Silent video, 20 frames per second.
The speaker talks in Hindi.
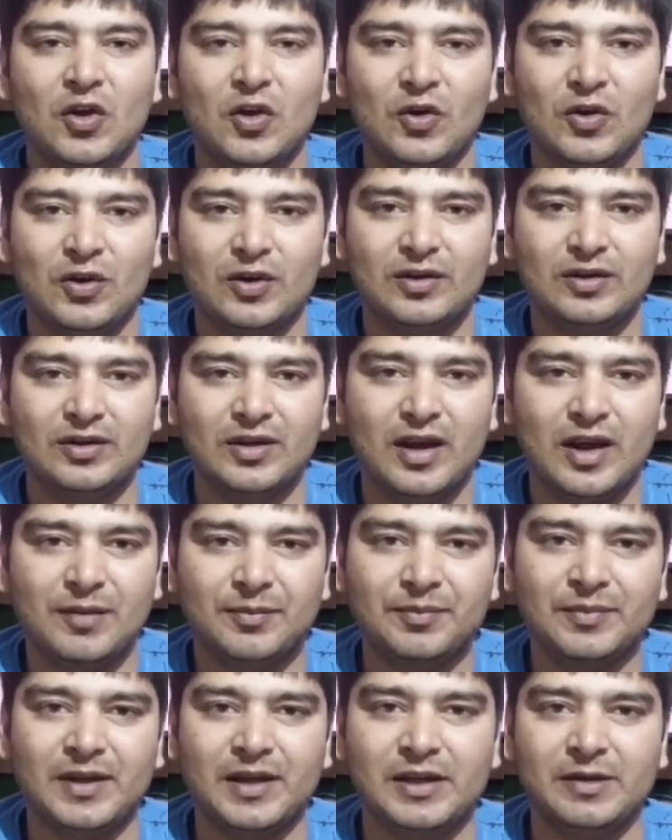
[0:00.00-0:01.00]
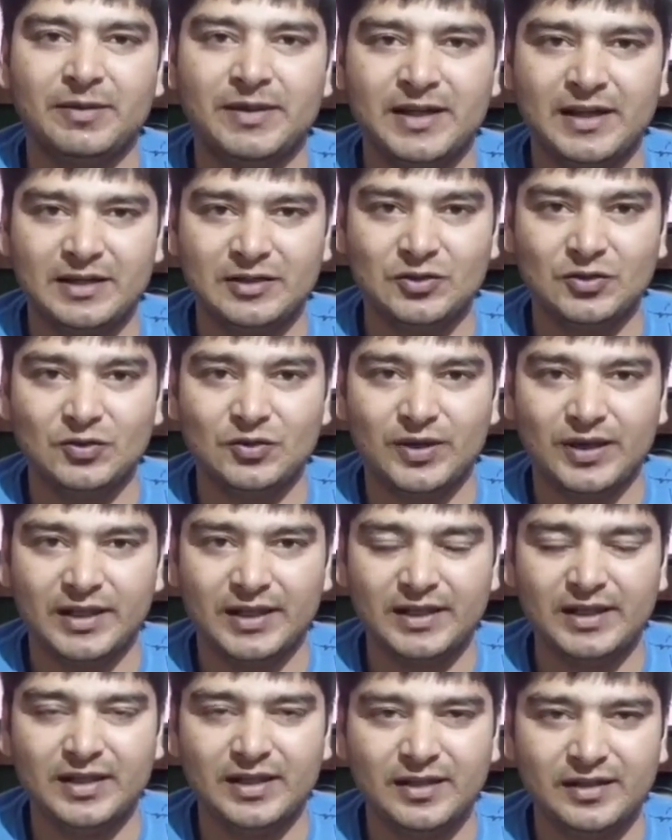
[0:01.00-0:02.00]
और आप लठ बजाना शुरू कर
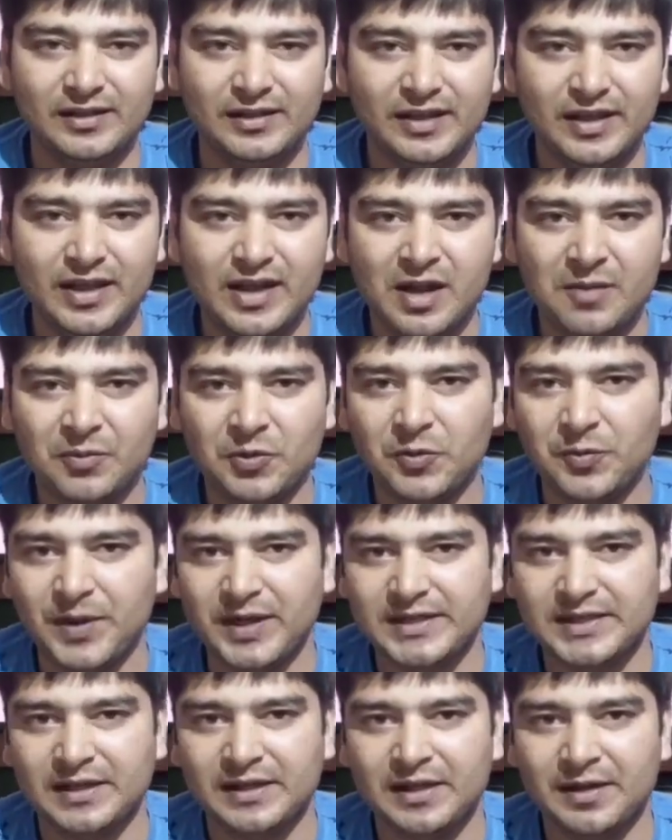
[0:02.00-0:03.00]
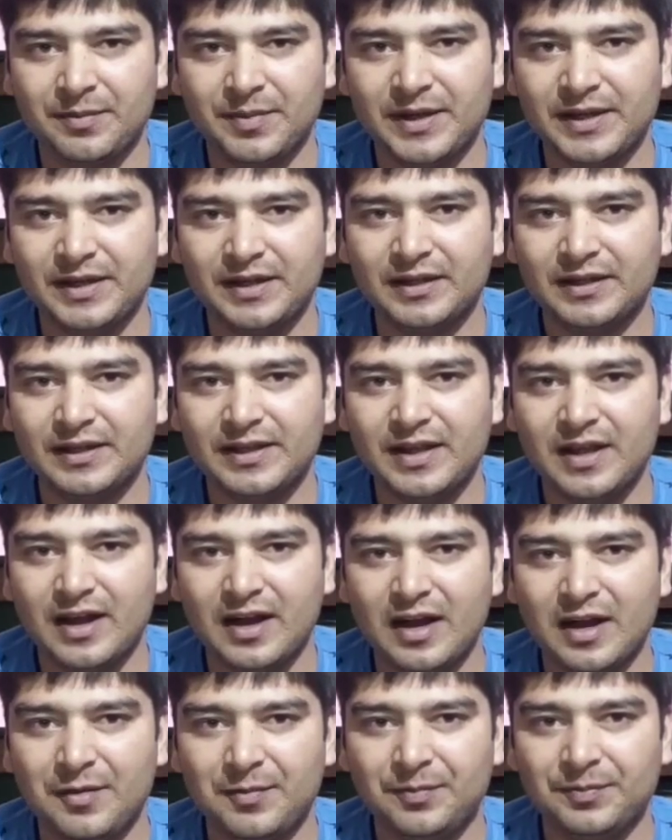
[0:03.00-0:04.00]
दें ये आपको पहचानना पड़ेगा कि
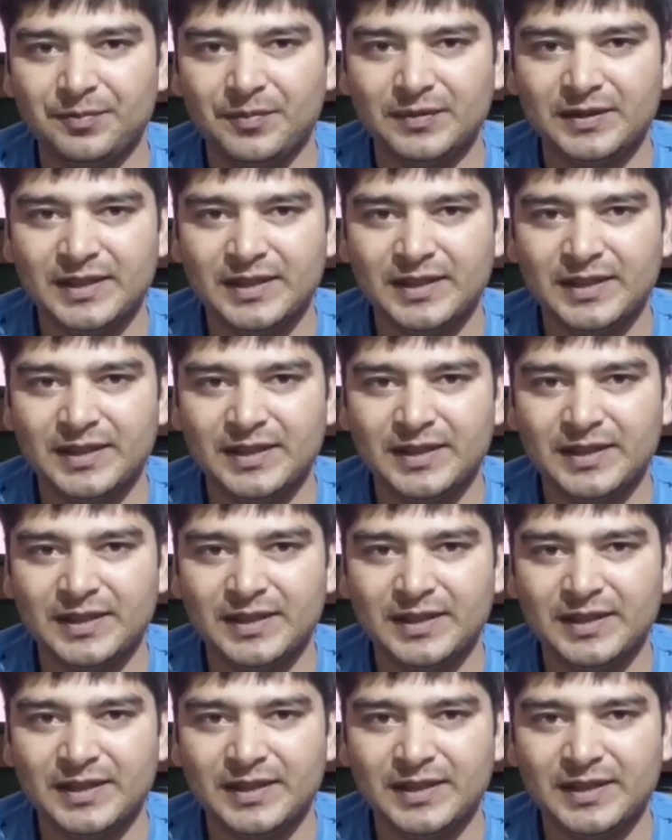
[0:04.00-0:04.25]
आप